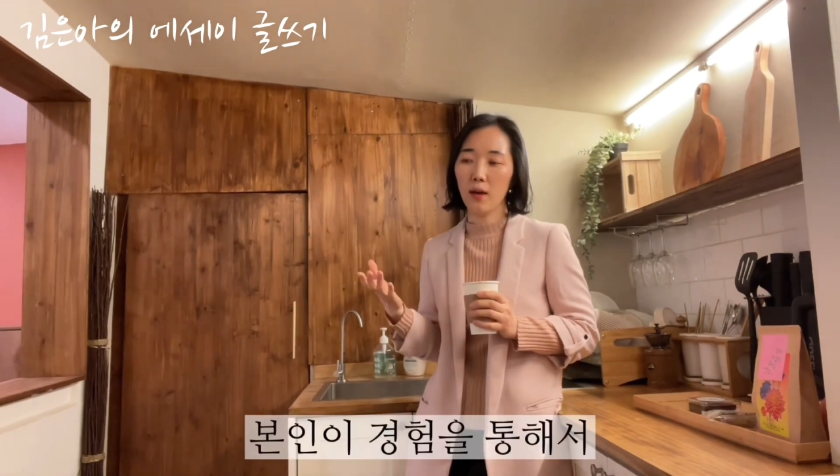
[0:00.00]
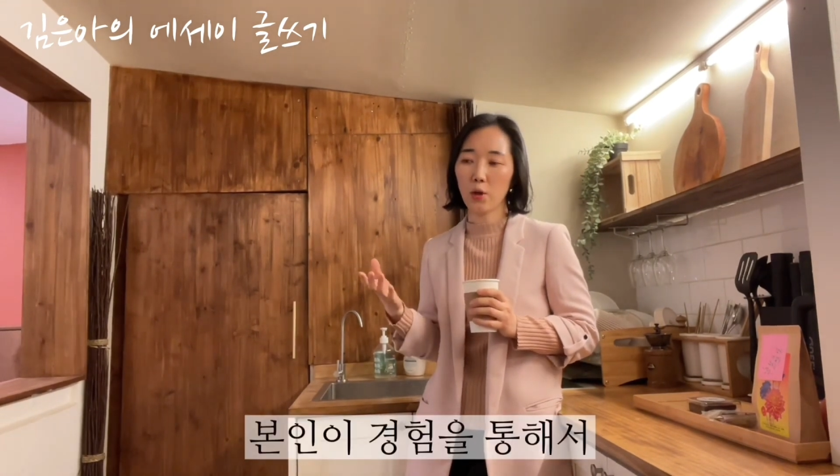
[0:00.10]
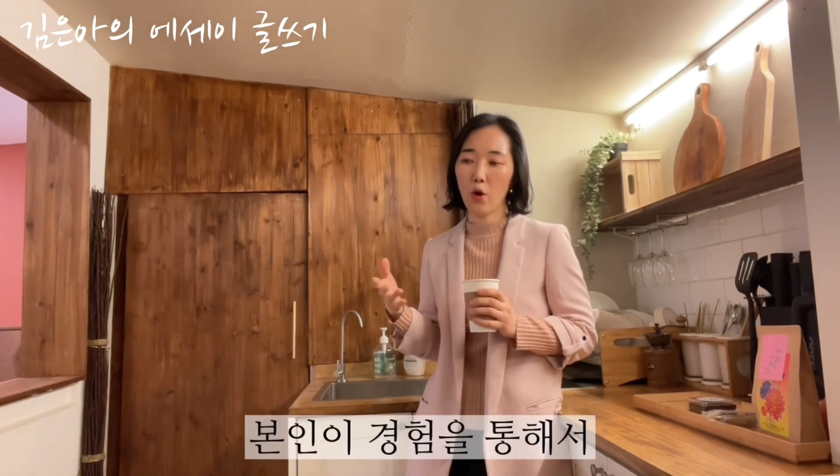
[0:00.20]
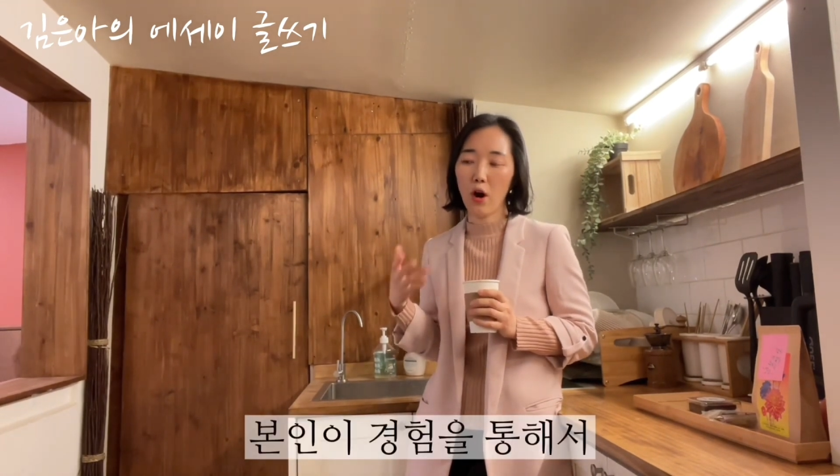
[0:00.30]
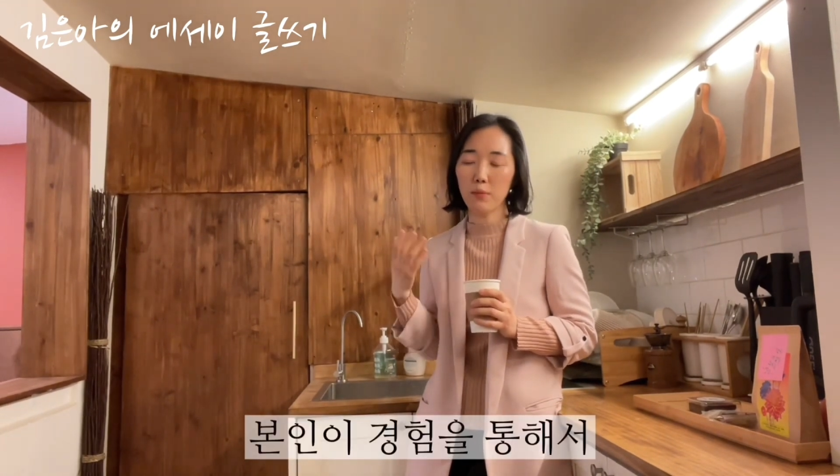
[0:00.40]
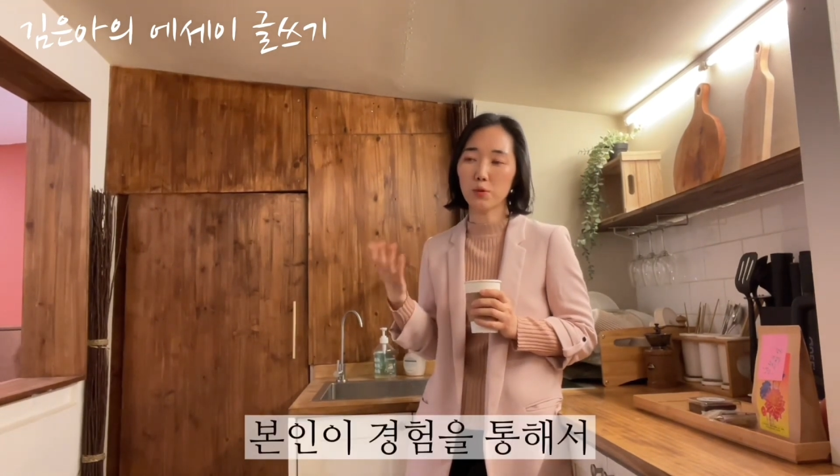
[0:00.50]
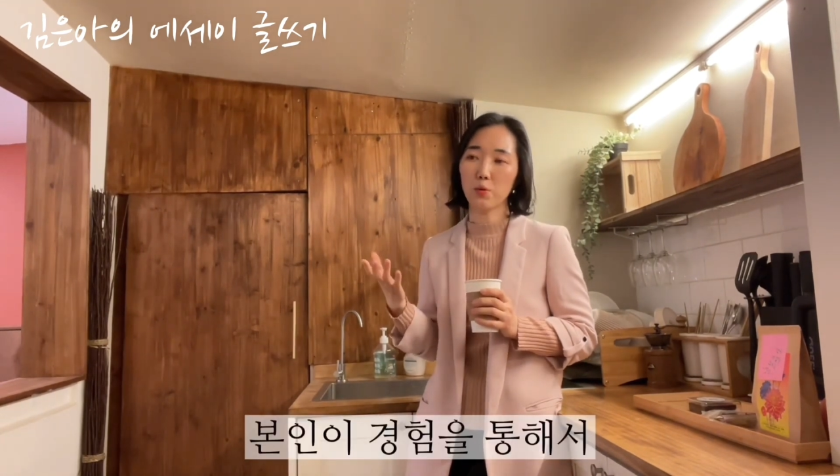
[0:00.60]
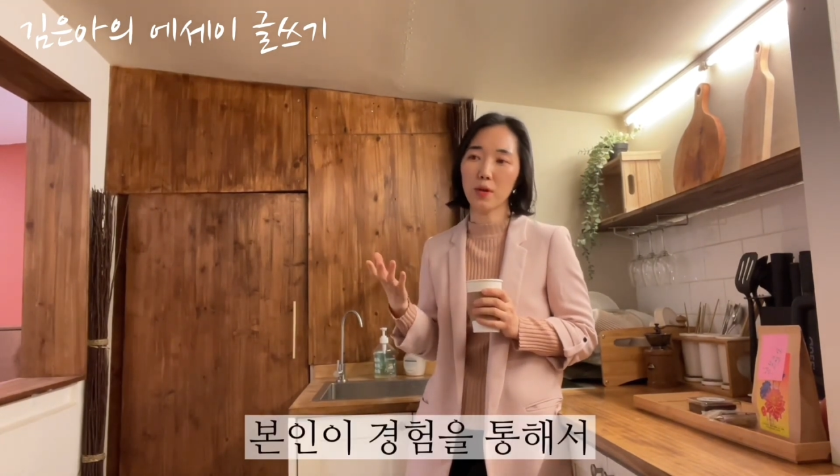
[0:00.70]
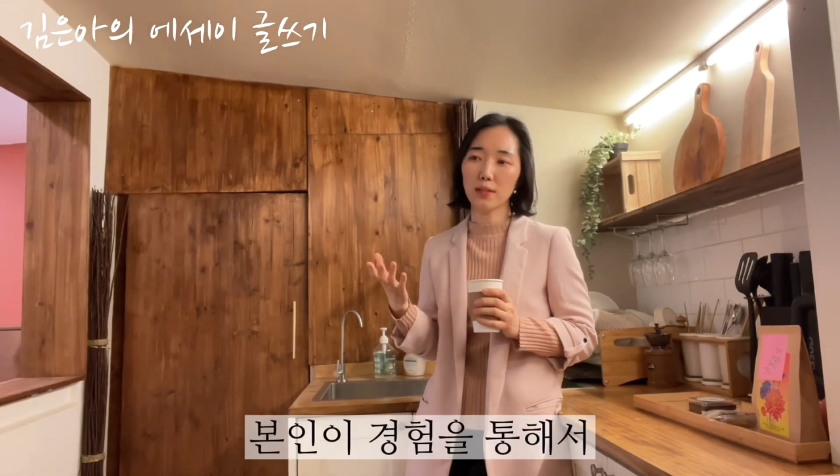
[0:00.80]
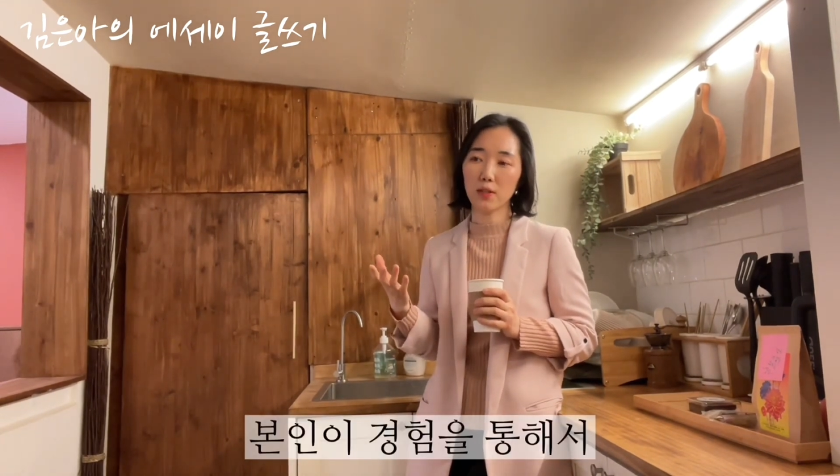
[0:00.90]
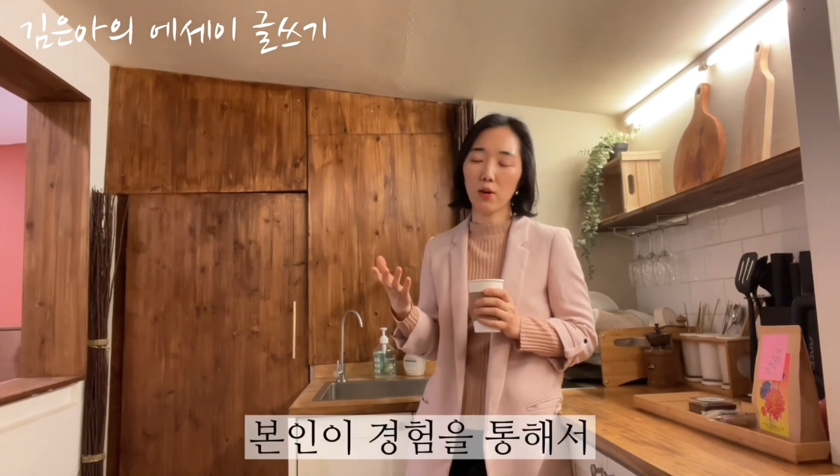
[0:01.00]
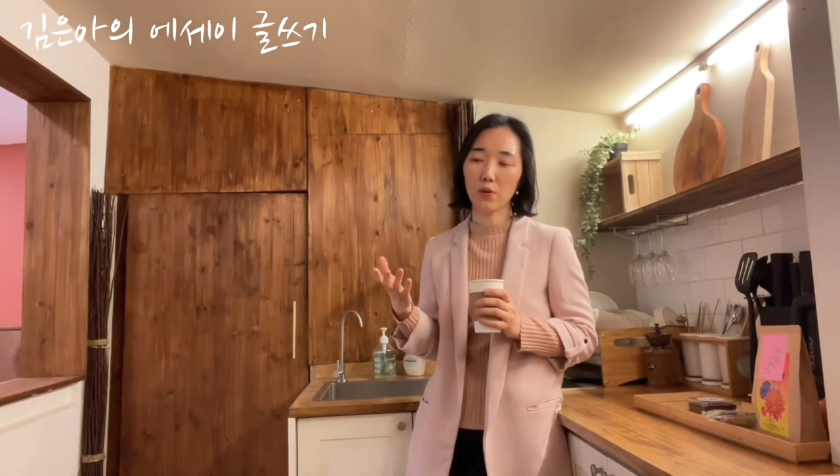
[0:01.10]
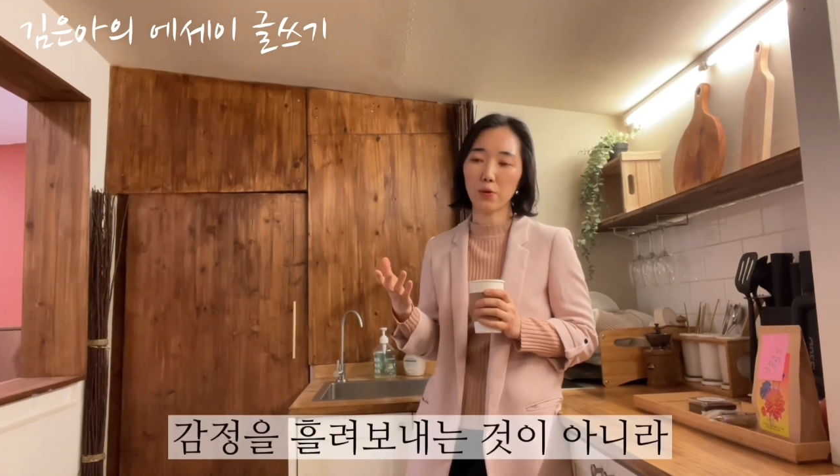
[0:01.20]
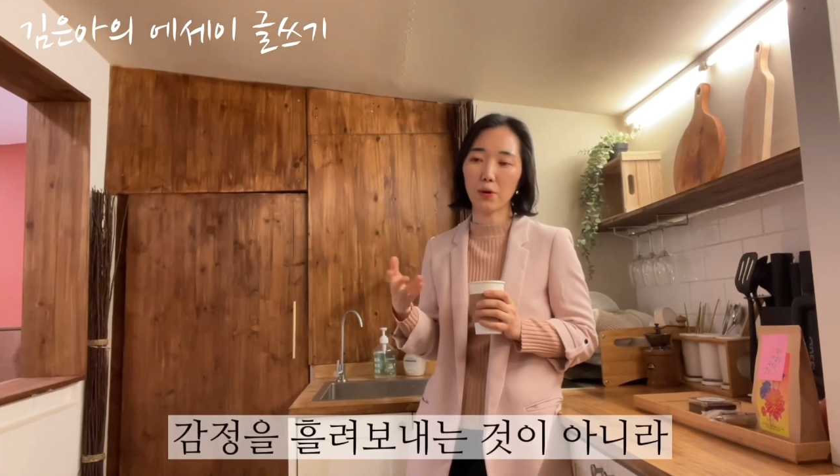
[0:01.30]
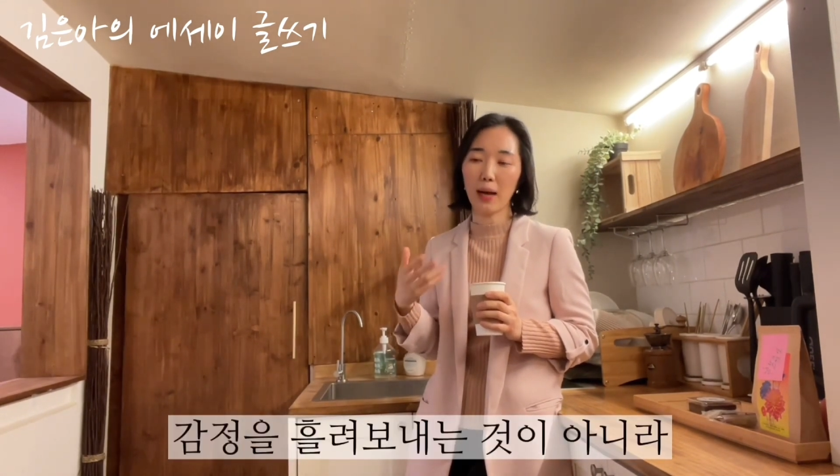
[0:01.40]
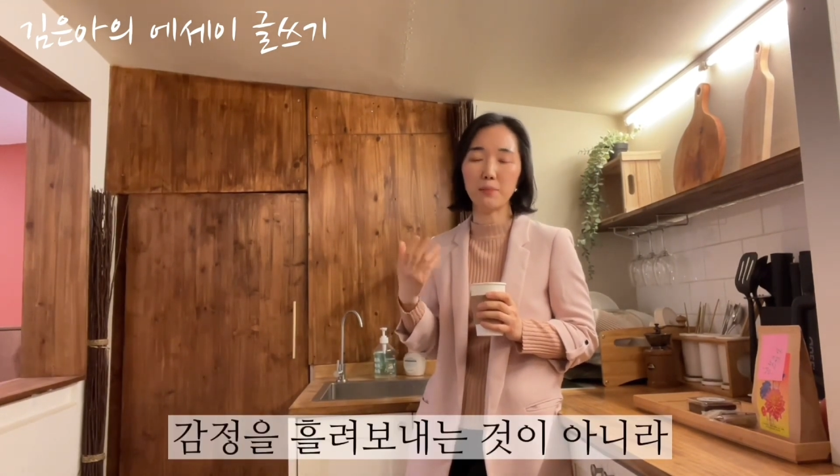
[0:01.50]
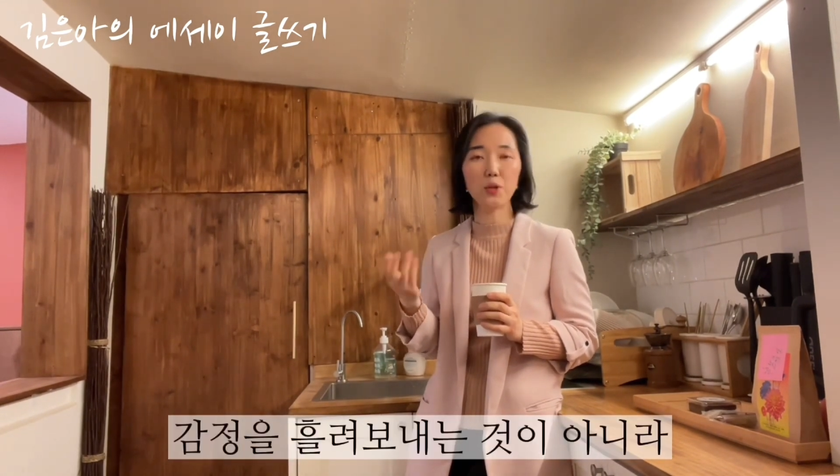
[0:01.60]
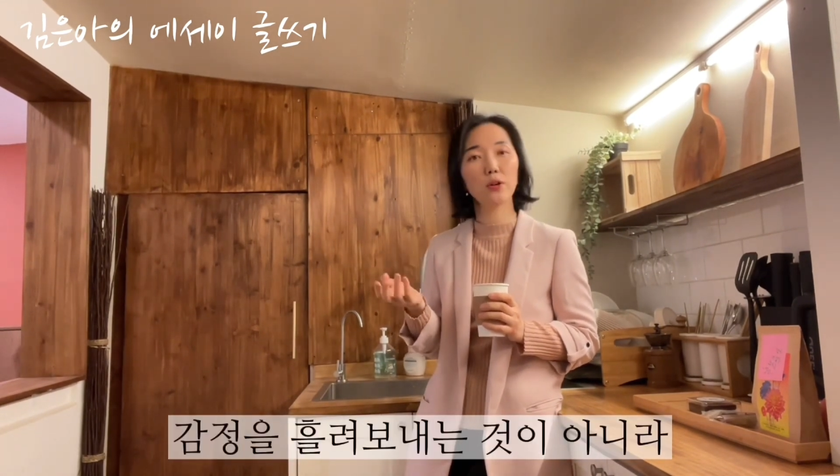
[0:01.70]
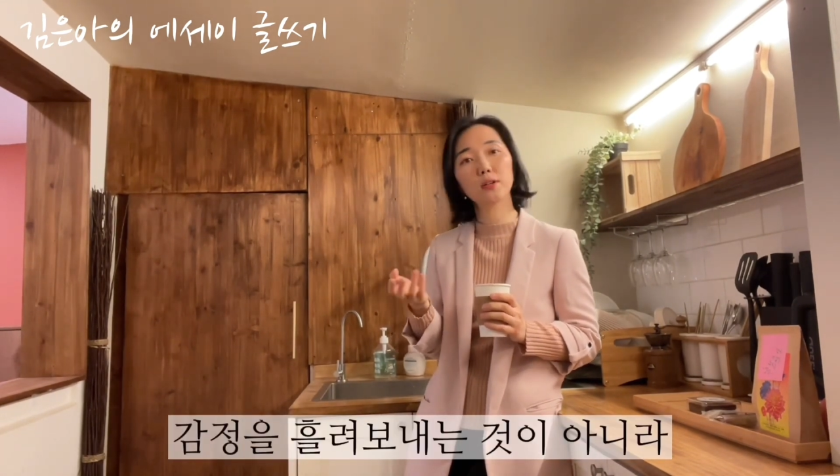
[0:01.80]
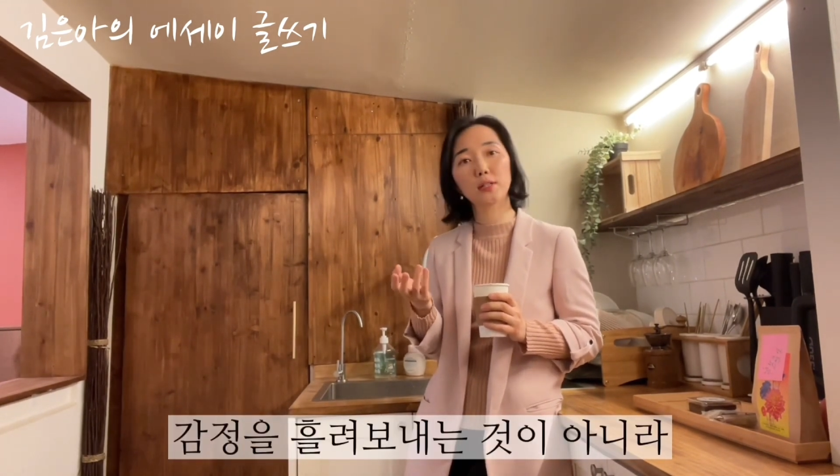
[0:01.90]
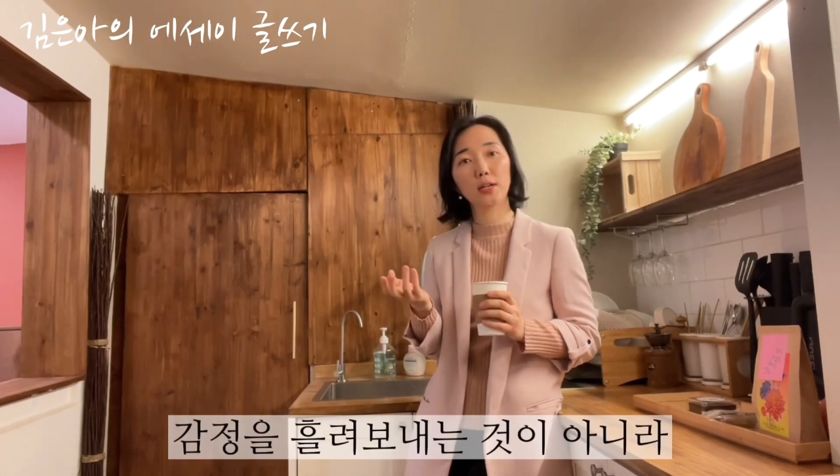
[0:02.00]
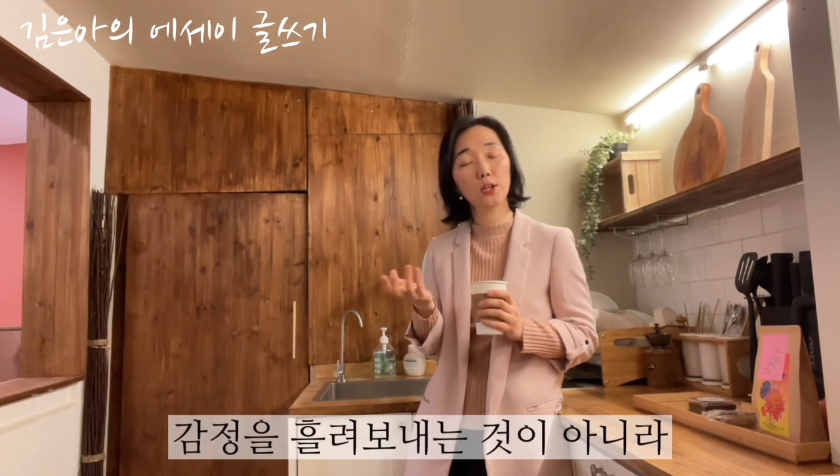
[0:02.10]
경험을 통해서 어떤 감정을 그냥